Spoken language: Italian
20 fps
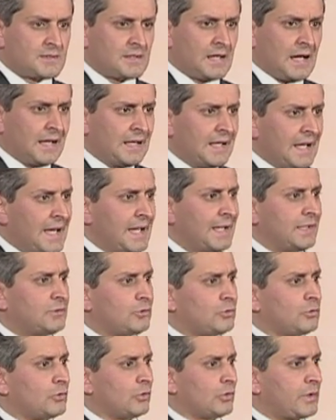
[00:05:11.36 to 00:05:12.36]
a
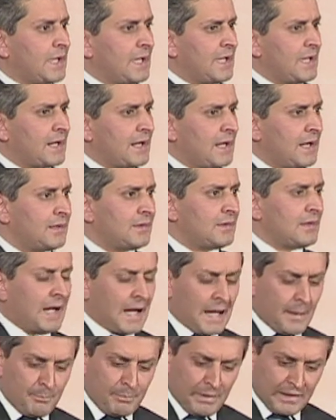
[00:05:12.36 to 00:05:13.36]
letto, che era
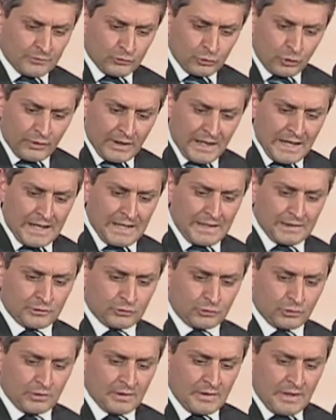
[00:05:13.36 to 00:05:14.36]

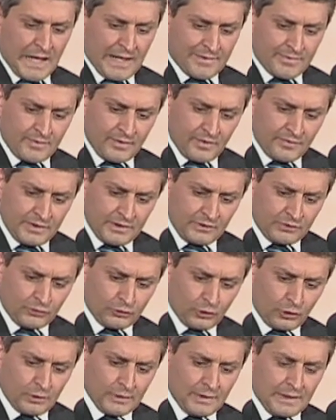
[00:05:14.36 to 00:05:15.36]
abbandonato, aveva
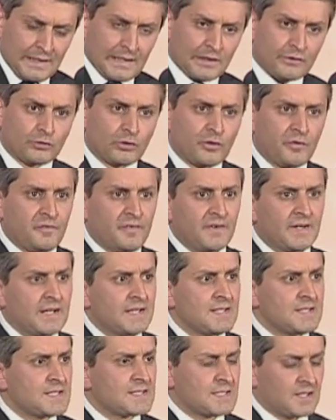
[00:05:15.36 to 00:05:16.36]
visto la
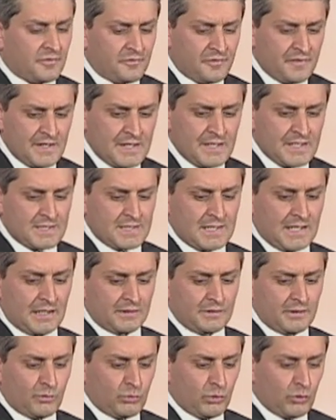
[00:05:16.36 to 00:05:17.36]
sofferenza fisica
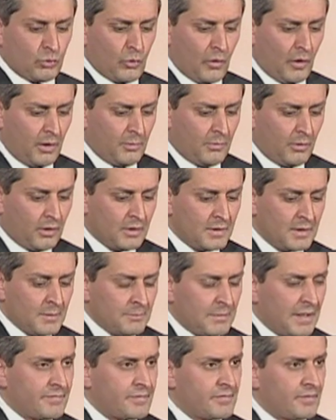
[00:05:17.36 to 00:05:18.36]
di quell'uomo,
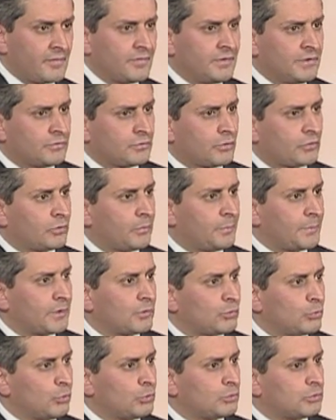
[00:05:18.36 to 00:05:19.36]
ma aveva visto
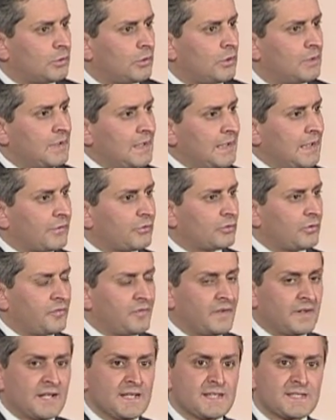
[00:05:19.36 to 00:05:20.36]
soprattutto la
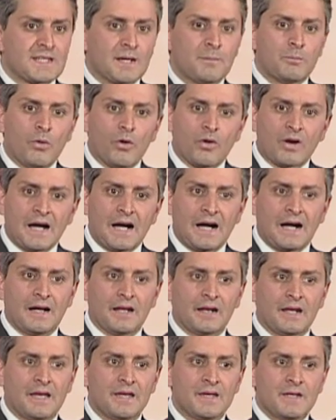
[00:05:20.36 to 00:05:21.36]
sofferenza
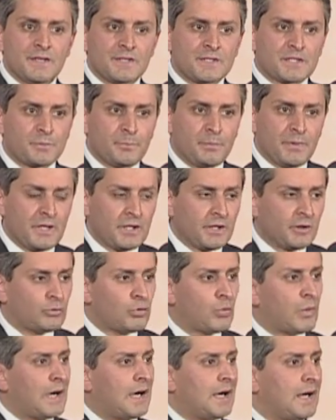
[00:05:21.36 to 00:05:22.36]
morale,
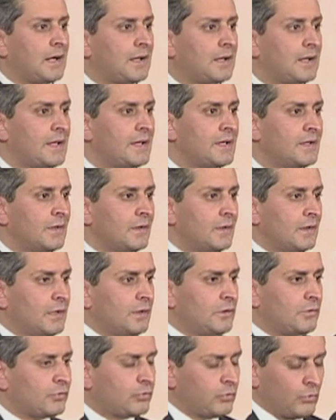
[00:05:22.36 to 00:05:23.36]
spirituale,
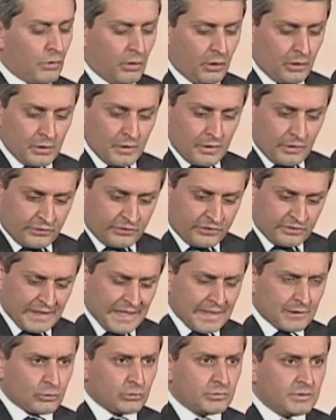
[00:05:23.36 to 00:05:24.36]
il suo
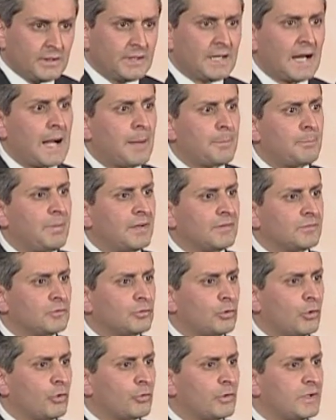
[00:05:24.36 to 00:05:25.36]
stato di
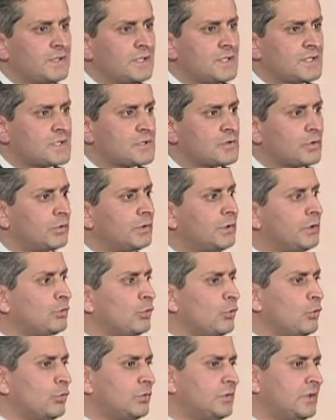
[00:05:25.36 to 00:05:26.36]
abbandono e di
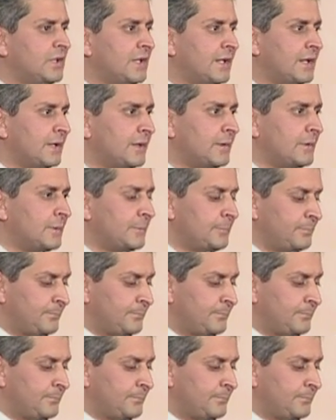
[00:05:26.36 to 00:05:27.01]
solitudine.